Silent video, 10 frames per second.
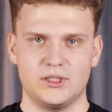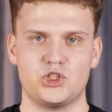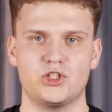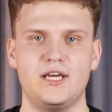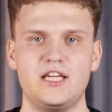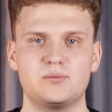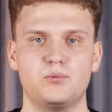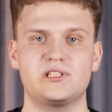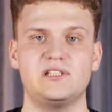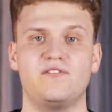Начиная с
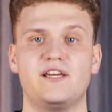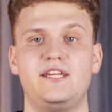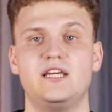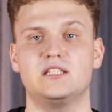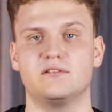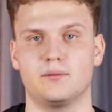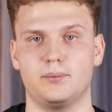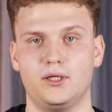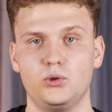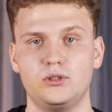послевоенного
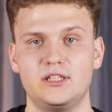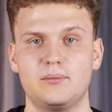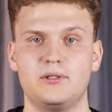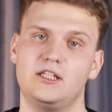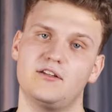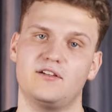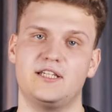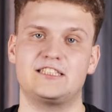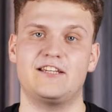периода, доминирование